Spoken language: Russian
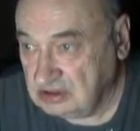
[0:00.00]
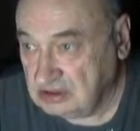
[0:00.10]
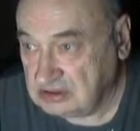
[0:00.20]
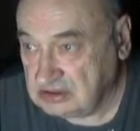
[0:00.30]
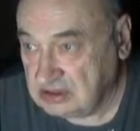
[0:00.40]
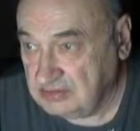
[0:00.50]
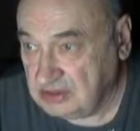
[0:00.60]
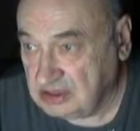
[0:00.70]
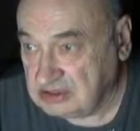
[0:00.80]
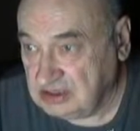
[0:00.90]
это
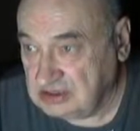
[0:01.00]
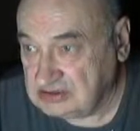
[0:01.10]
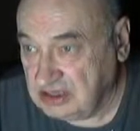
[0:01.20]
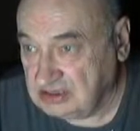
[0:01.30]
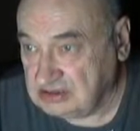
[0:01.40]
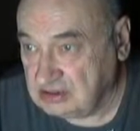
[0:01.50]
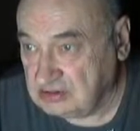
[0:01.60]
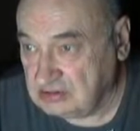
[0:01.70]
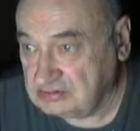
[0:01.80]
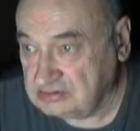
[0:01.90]
самое, каждый день зарядка,
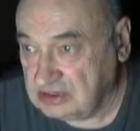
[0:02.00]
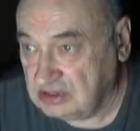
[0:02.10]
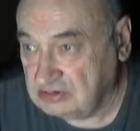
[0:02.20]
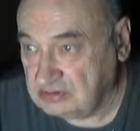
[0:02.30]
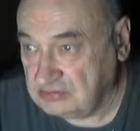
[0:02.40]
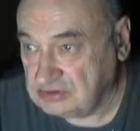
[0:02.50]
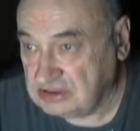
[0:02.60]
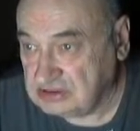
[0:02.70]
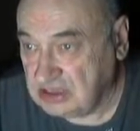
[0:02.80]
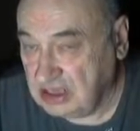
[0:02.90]
но все равно
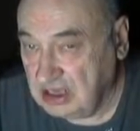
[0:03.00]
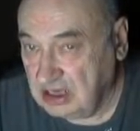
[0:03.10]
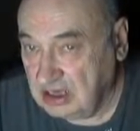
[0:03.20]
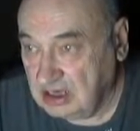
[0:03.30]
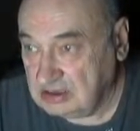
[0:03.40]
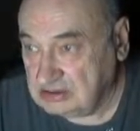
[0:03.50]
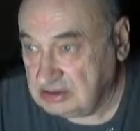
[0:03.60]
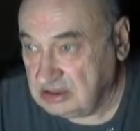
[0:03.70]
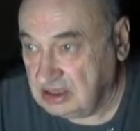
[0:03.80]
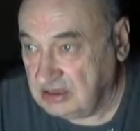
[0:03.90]
возраст. А
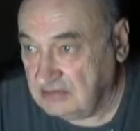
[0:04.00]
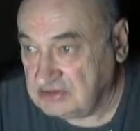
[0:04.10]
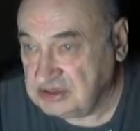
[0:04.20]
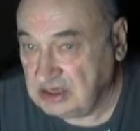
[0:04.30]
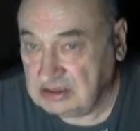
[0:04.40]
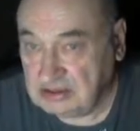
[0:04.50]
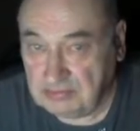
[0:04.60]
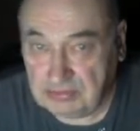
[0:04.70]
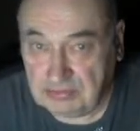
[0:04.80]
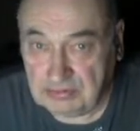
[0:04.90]
Сергей
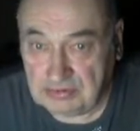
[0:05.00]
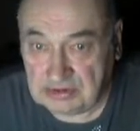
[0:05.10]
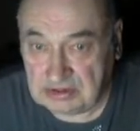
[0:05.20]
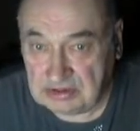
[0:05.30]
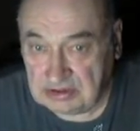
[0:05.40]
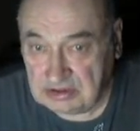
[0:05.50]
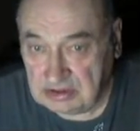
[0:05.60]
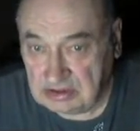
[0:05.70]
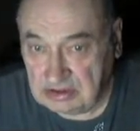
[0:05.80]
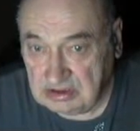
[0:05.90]
Аватяни это,
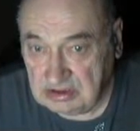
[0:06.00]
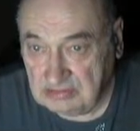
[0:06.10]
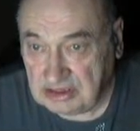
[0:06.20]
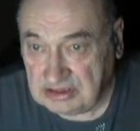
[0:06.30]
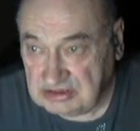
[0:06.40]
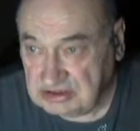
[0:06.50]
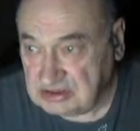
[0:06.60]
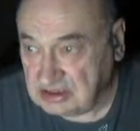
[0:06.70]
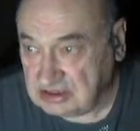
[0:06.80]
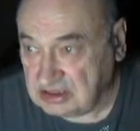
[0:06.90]

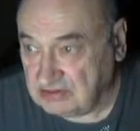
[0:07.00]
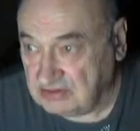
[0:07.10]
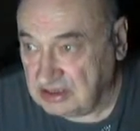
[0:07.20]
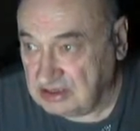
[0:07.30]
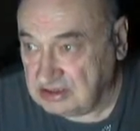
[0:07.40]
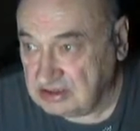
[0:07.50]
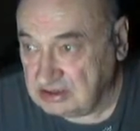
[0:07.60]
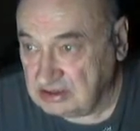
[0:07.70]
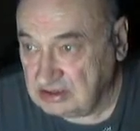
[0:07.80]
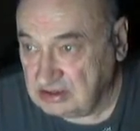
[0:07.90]
магазинчик открывает.
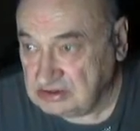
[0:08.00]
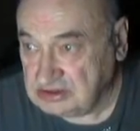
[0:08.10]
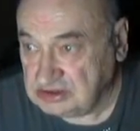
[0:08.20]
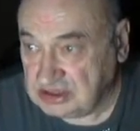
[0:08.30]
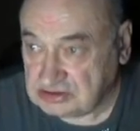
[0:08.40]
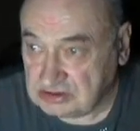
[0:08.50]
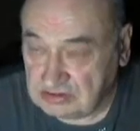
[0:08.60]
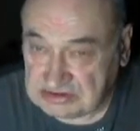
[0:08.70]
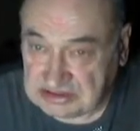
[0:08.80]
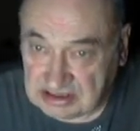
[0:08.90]
И сейчас он
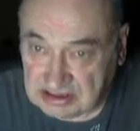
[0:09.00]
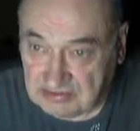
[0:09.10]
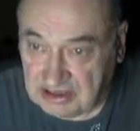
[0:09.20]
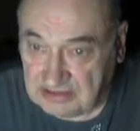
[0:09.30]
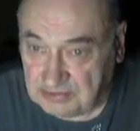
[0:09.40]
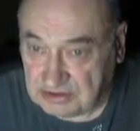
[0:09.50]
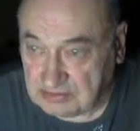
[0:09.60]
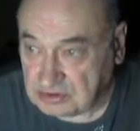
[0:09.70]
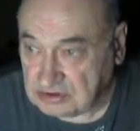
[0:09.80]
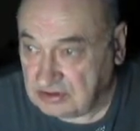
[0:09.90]
его закрывает,
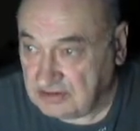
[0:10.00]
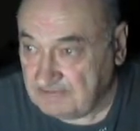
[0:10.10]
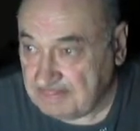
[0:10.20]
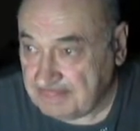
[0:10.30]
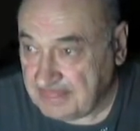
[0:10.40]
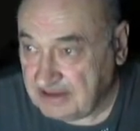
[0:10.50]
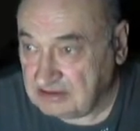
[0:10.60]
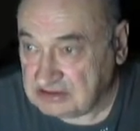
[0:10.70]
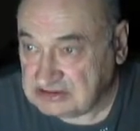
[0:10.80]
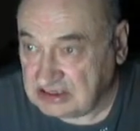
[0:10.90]
потому что
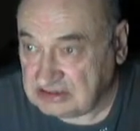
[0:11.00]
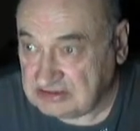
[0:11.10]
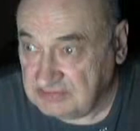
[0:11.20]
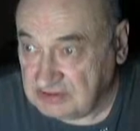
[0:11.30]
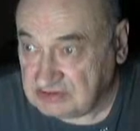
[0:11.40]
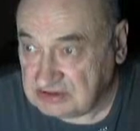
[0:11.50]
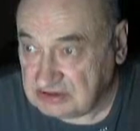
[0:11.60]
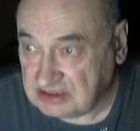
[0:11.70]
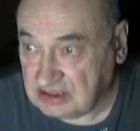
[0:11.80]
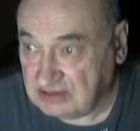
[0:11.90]
он остался в минусе,
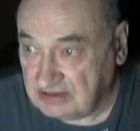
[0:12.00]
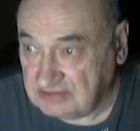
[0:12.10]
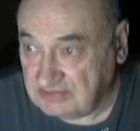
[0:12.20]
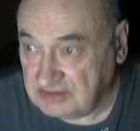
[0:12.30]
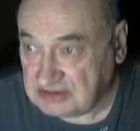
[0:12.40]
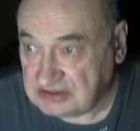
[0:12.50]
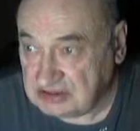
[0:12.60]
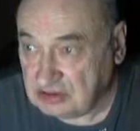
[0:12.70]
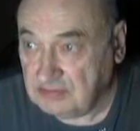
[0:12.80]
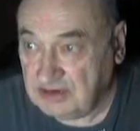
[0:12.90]
торговал два месяца,
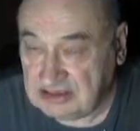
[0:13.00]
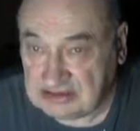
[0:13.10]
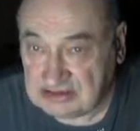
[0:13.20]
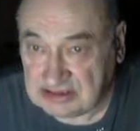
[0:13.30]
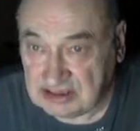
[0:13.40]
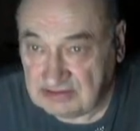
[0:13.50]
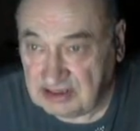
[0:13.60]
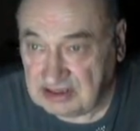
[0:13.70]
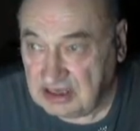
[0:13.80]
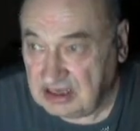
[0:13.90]
ни рубля не
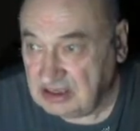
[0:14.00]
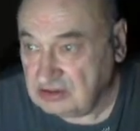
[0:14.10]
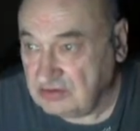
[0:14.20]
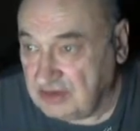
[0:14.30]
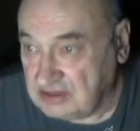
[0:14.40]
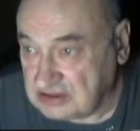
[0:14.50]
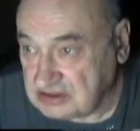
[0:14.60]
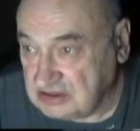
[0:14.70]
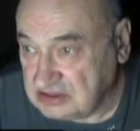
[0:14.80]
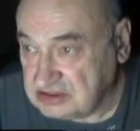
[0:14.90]
наторговал. Но это
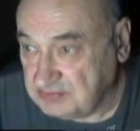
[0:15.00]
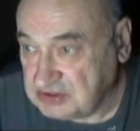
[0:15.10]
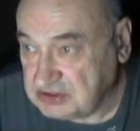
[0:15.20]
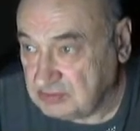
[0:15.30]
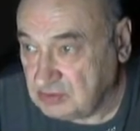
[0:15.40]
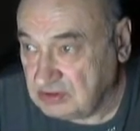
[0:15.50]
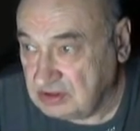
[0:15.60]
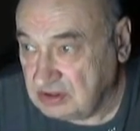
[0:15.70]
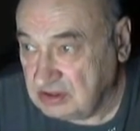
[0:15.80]
же для почему?